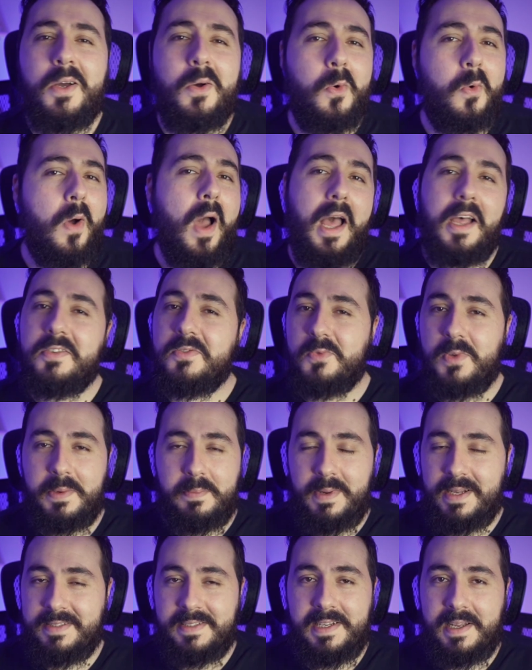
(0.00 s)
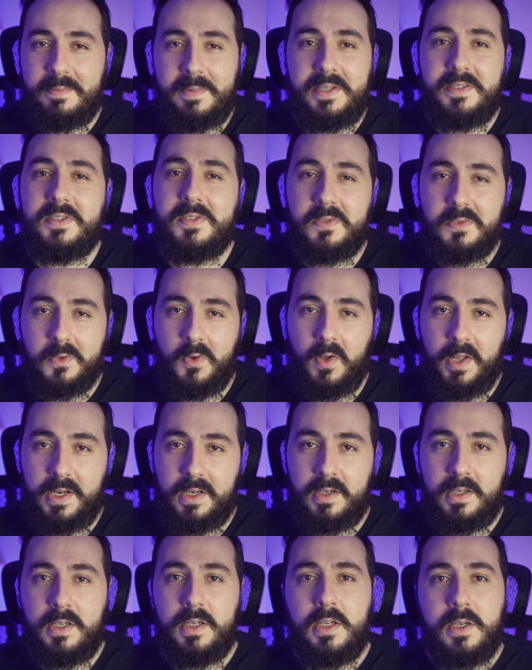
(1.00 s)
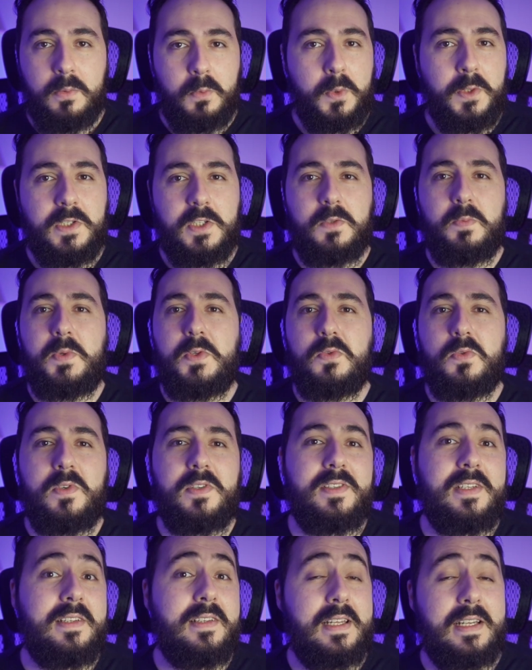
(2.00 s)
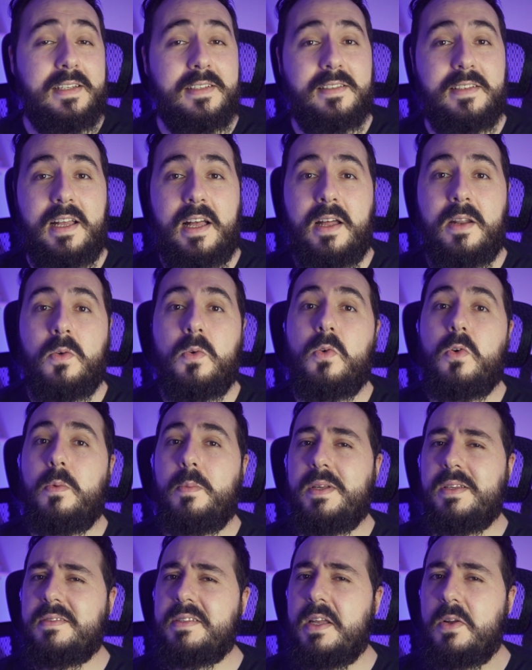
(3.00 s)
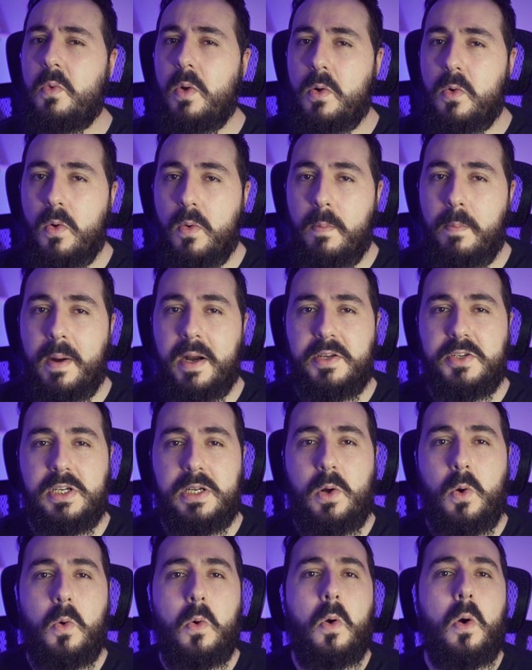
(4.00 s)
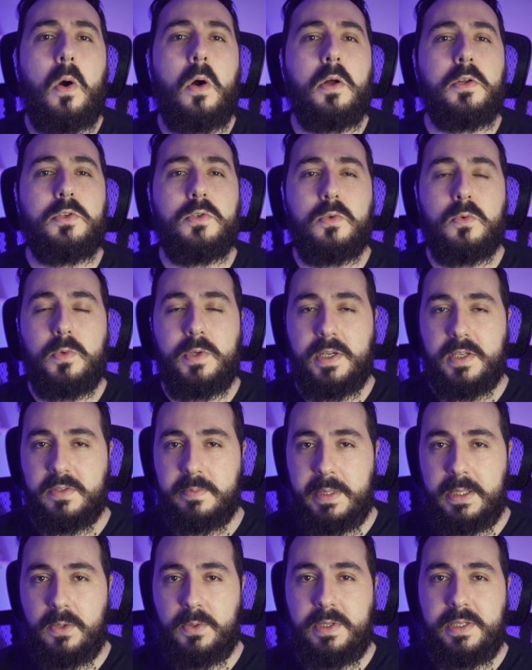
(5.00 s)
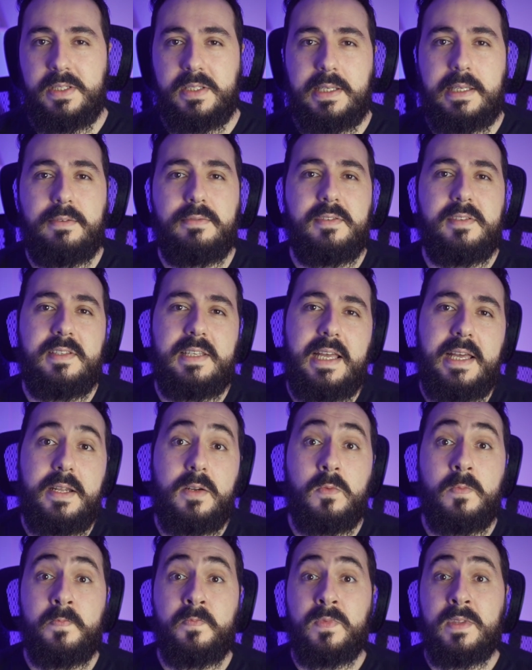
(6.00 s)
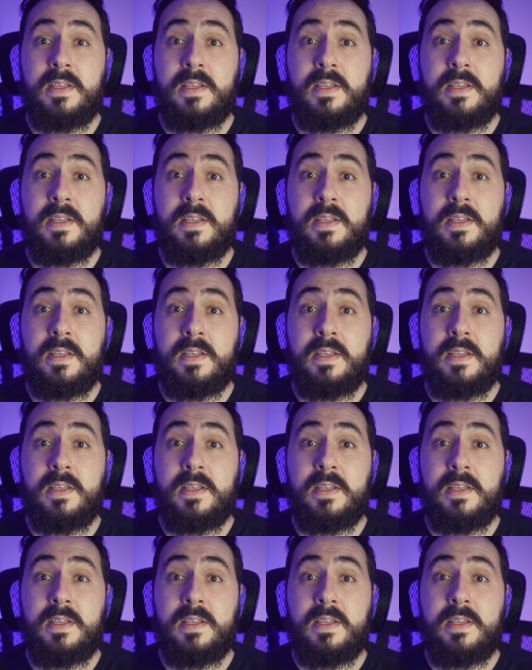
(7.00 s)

O resto é basicamente história. Muitas pessoas se interessaram, começaram a compartilhar o código e as melhorias que fizeram.